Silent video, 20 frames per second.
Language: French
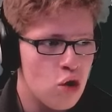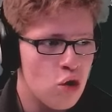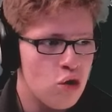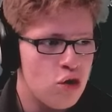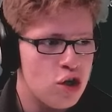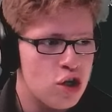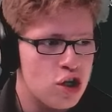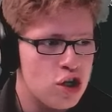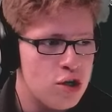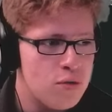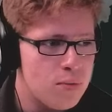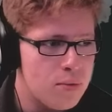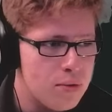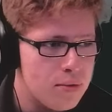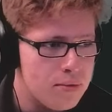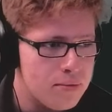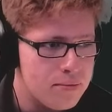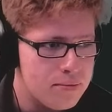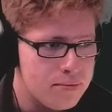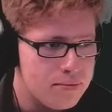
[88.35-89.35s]
notre équipe.
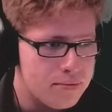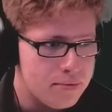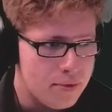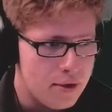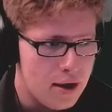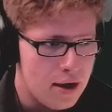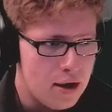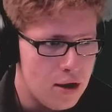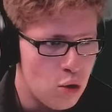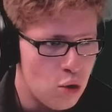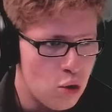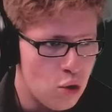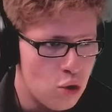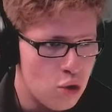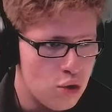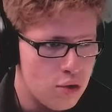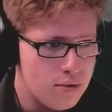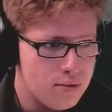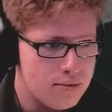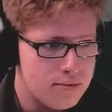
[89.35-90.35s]
Alors,
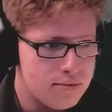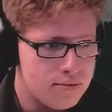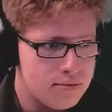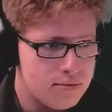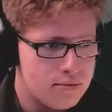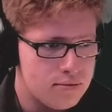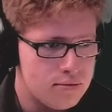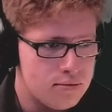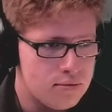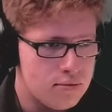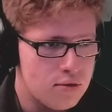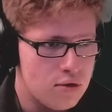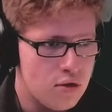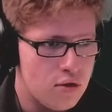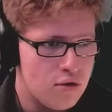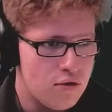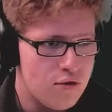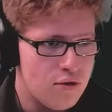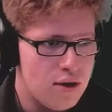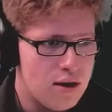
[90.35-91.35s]

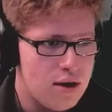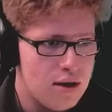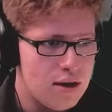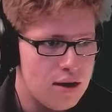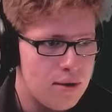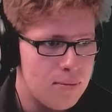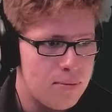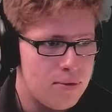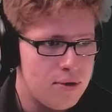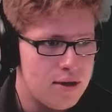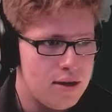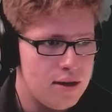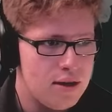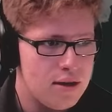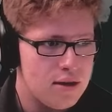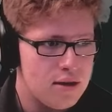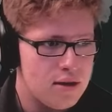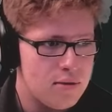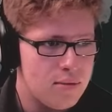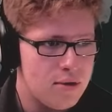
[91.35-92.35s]
on va
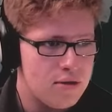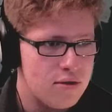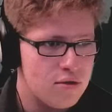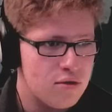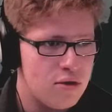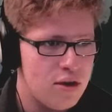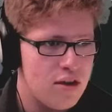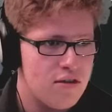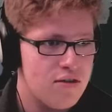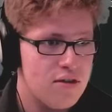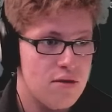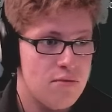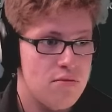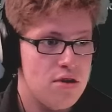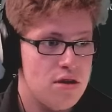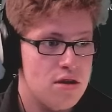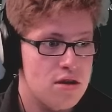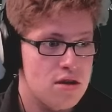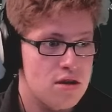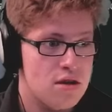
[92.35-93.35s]
l'appeler. Euh, est-ce que Live
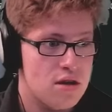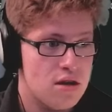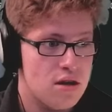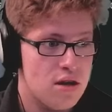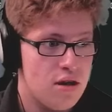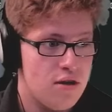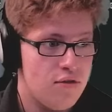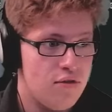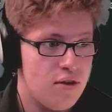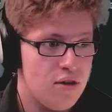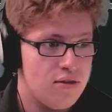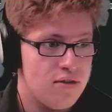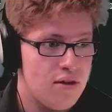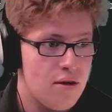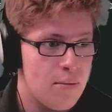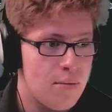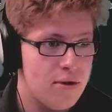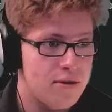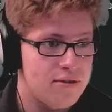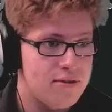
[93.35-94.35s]
Gaming FR
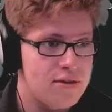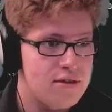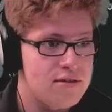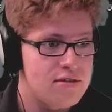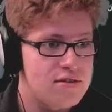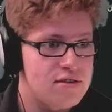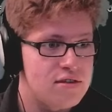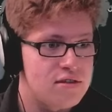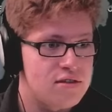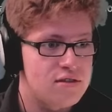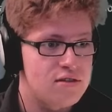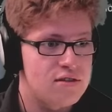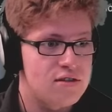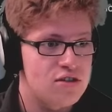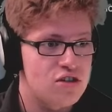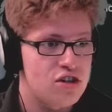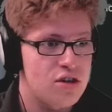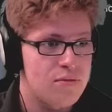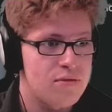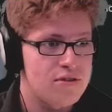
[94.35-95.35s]
ça va passer si
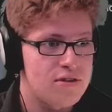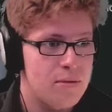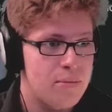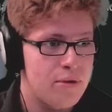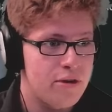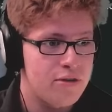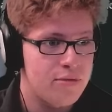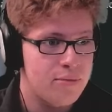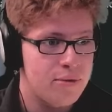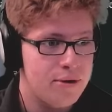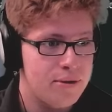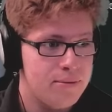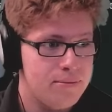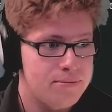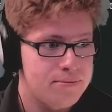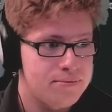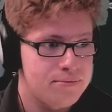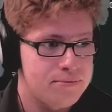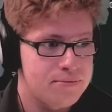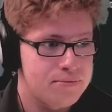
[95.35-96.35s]
jamais ça passe
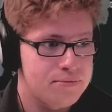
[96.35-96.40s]
pas